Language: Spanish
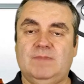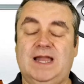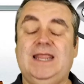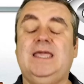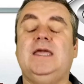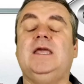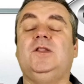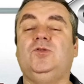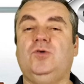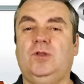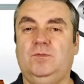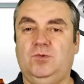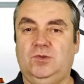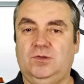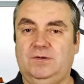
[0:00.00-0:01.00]
¿vale? En
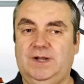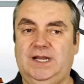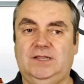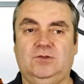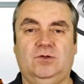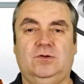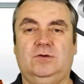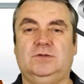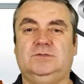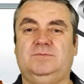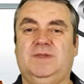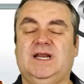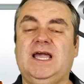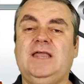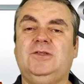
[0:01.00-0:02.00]
todo el mundo, ¿vale? En todos
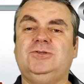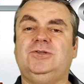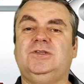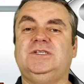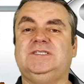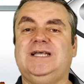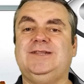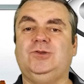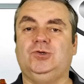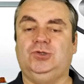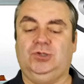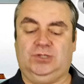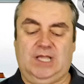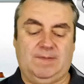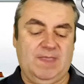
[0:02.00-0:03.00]
los mercados donde está
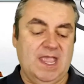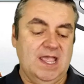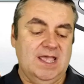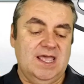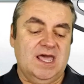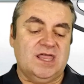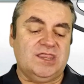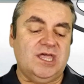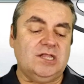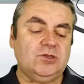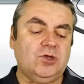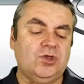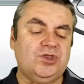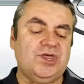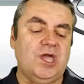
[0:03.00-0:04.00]
Toyota.
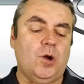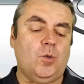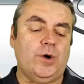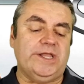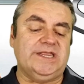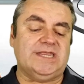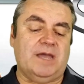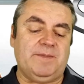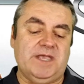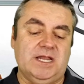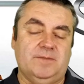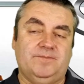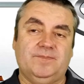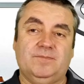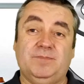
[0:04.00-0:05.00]

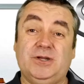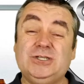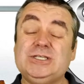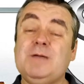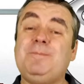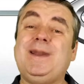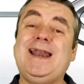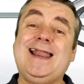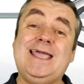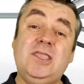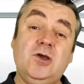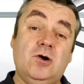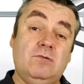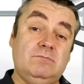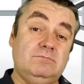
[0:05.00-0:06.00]
150.000. Pero es que para el
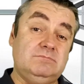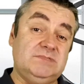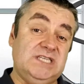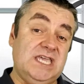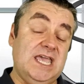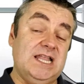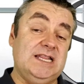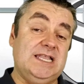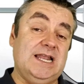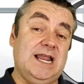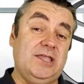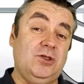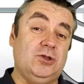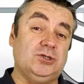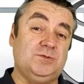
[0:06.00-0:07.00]
año siguiente,
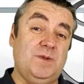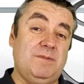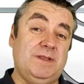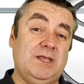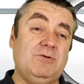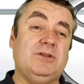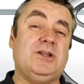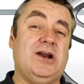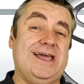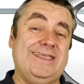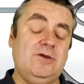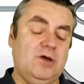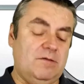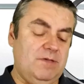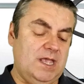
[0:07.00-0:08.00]
el año 2024, el
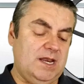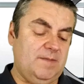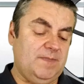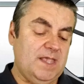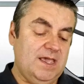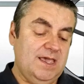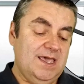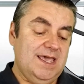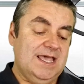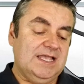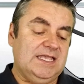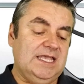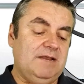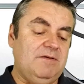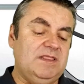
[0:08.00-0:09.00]
año que viene,
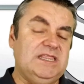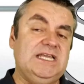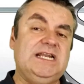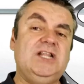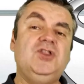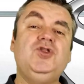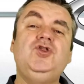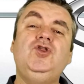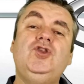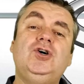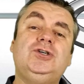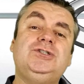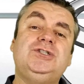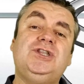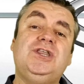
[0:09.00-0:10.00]
quiere vender
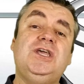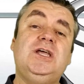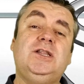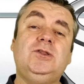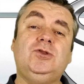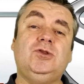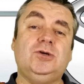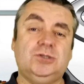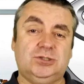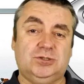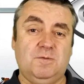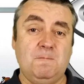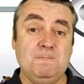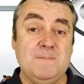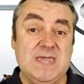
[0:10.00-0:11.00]

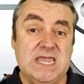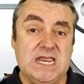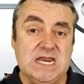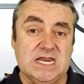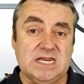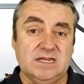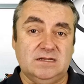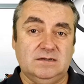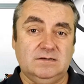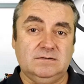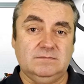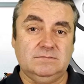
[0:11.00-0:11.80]
200.000.